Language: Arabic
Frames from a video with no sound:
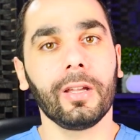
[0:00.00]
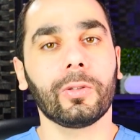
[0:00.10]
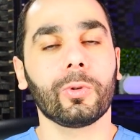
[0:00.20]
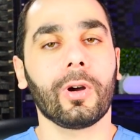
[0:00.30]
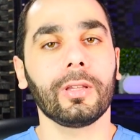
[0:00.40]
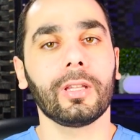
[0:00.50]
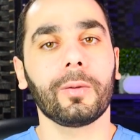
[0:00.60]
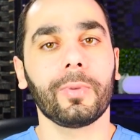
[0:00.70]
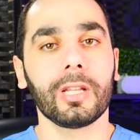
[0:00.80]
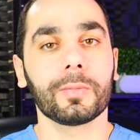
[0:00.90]
هي
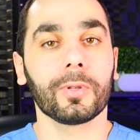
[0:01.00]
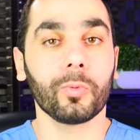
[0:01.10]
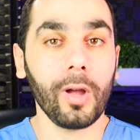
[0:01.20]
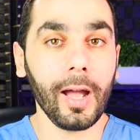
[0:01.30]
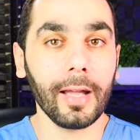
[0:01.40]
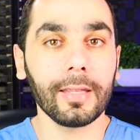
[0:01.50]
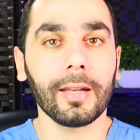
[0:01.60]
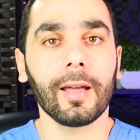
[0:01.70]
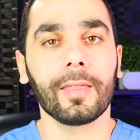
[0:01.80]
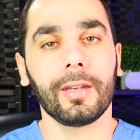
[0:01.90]
تقدر بنسبة 1
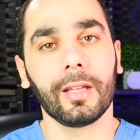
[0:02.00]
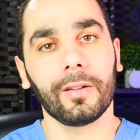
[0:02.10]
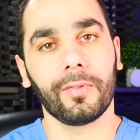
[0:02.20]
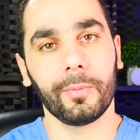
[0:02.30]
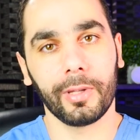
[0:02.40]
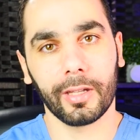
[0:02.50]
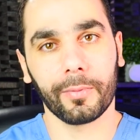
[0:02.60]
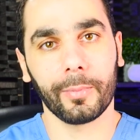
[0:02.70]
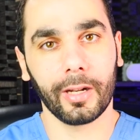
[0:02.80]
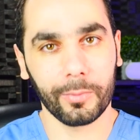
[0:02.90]
إلى 2% من